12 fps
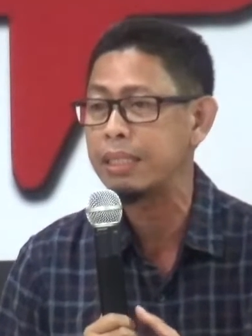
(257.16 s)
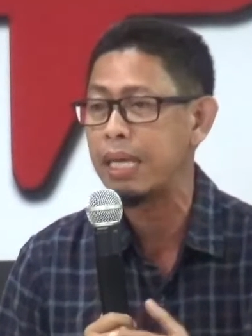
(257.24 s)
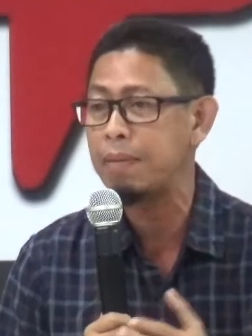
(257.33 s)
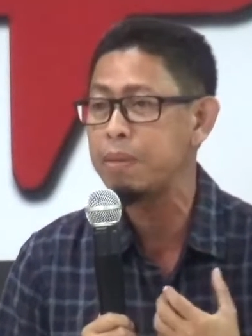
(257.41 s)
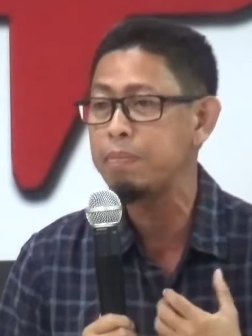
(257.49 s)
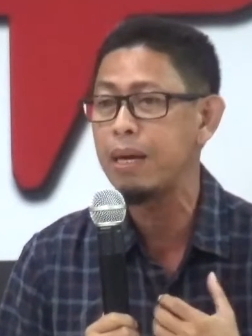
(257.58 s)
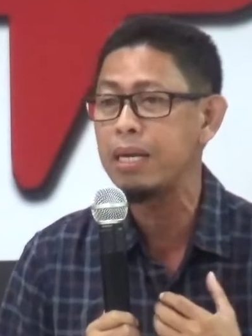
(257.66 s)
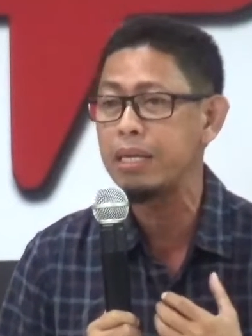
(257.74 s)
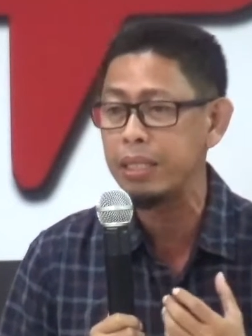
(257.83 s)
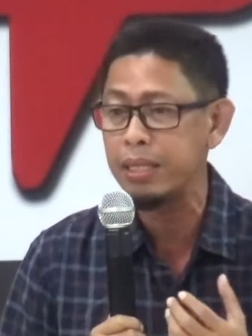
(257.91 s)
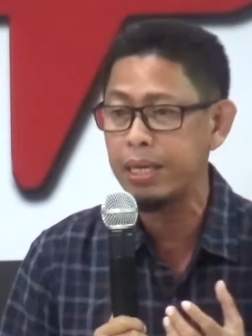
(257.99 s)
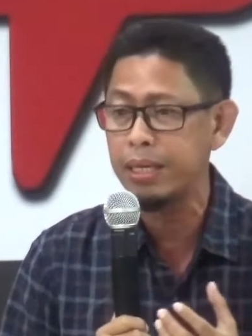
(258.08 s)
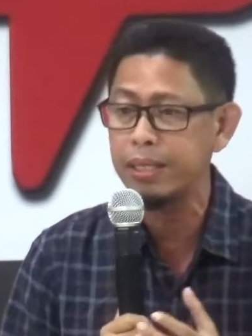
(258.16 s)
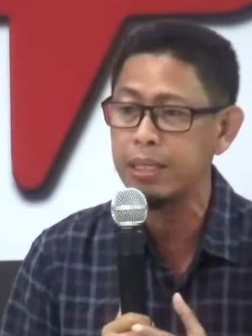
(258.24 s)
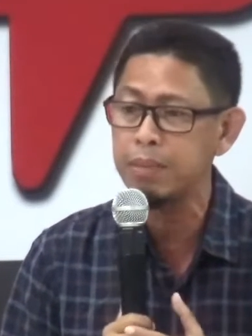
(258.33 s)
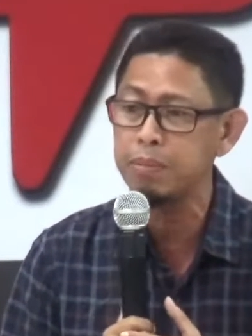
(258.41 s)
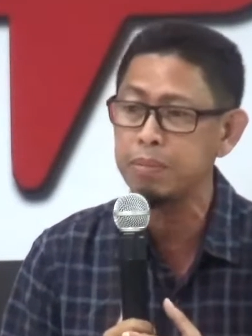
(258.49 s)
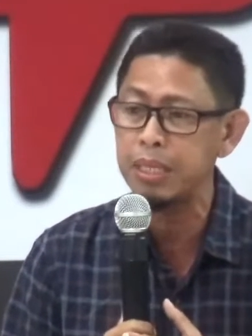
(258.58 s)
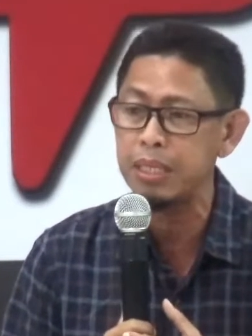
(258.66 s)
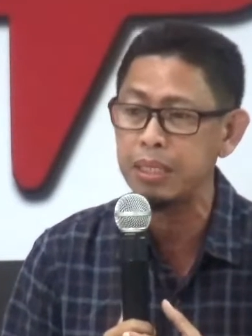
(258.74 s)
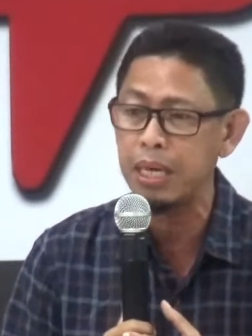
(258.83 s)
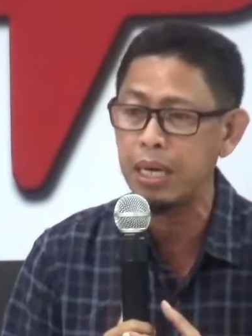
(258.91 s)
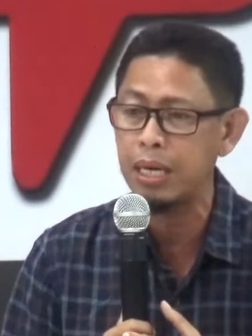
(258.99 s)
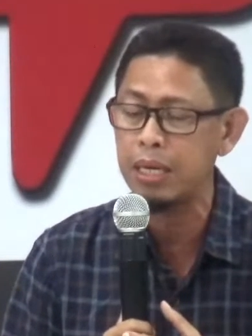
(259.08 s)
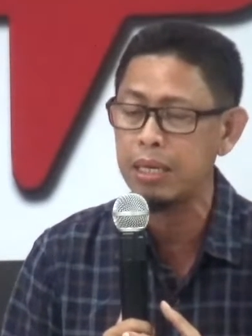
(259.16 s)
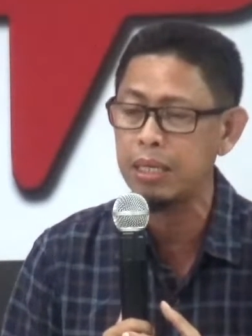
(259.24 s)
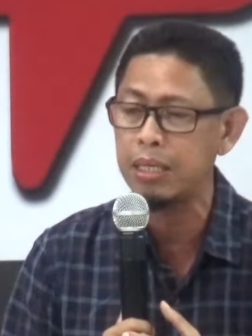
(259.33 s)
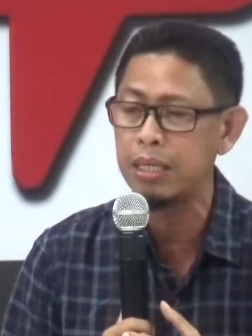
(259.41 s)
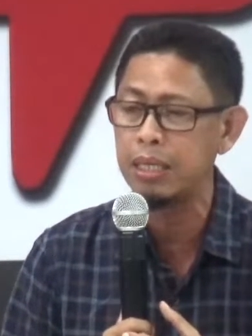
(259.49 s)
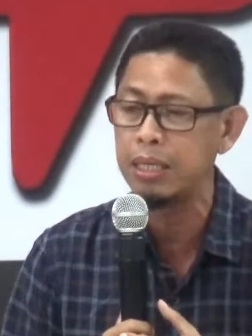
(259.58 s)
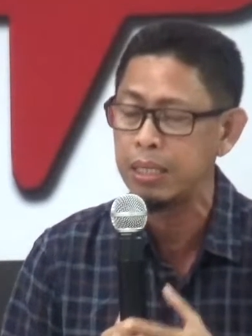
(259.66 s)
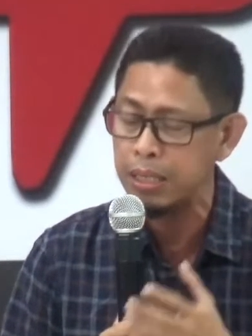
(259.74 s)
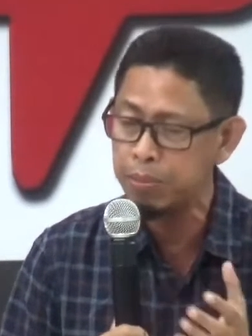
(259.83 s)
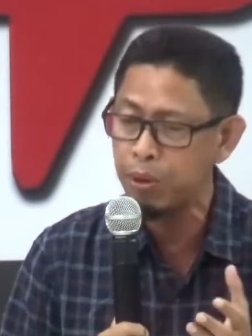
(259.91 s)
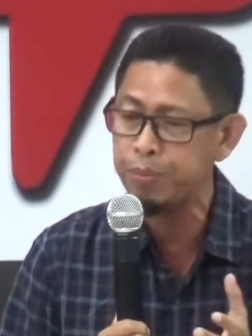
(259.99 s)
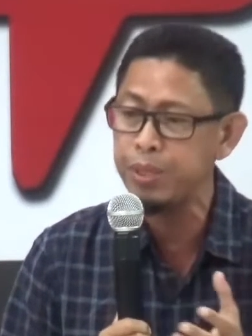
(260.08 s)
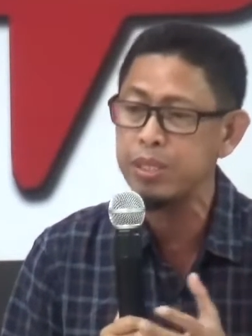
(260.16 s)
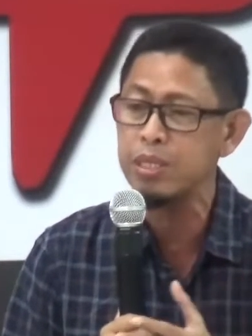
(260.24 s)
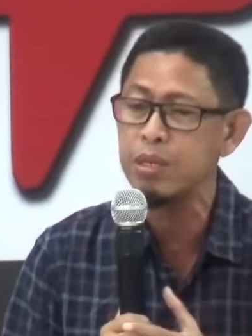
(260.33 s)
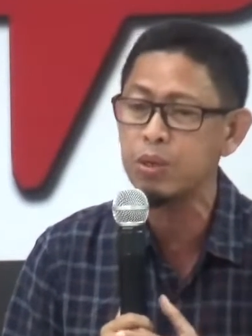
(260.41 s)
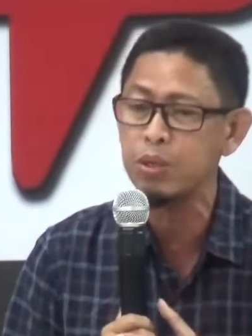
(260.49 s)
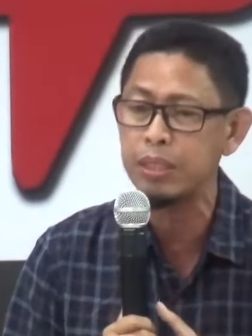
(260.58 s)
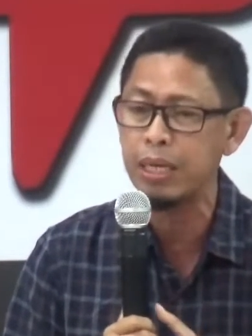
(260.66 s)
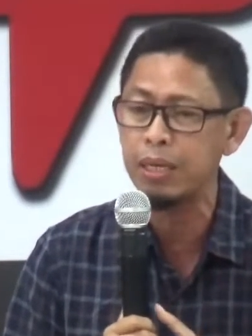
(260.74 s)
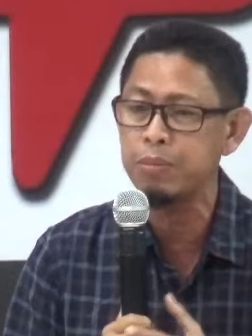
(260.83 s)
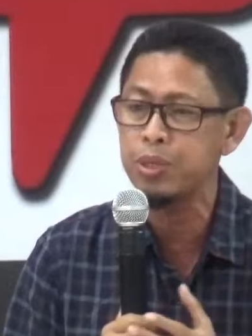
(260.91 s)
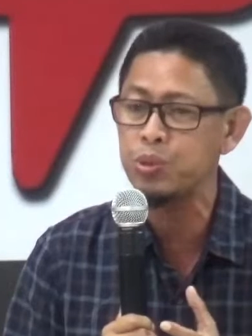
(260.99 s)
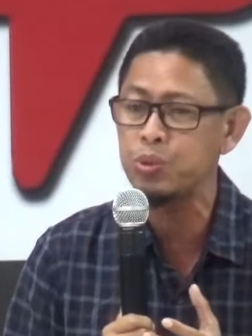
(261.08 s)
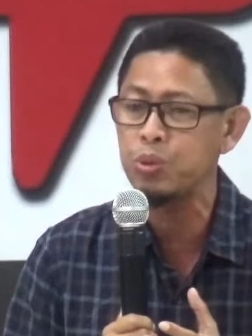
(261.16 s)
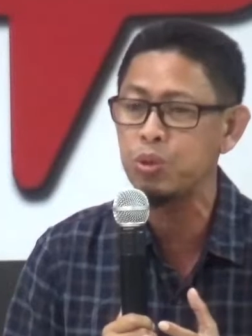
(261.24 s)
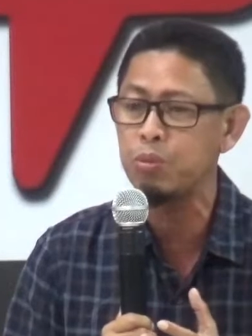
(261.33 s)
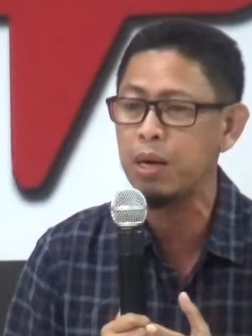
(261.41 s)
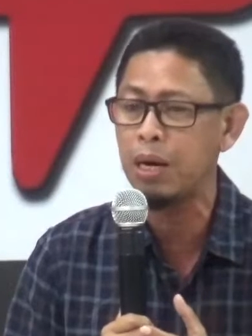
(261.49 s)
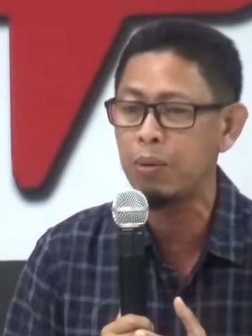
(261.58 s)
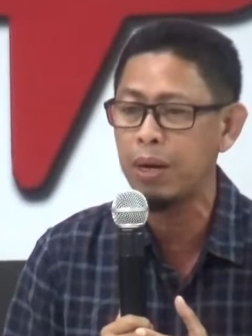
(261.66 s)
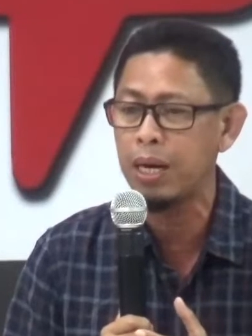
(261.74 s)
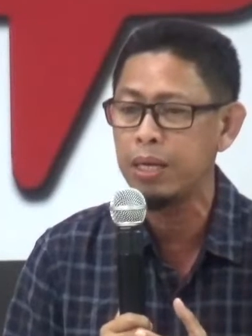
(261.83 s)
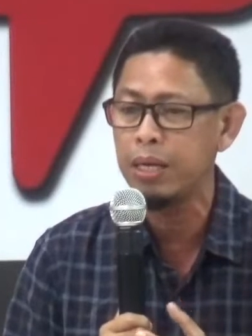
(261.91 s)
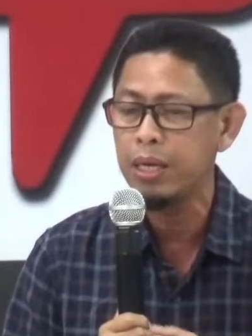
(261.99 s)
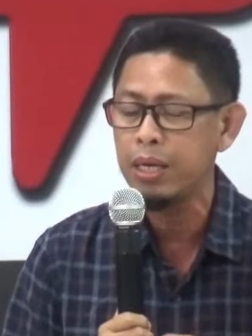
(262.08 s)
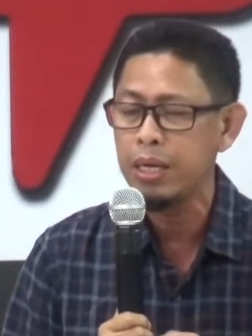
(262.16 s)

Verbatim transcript: Tapi paling tidak kita pemerintah eh, di Provinsi Gorontalo bersyukur bahwa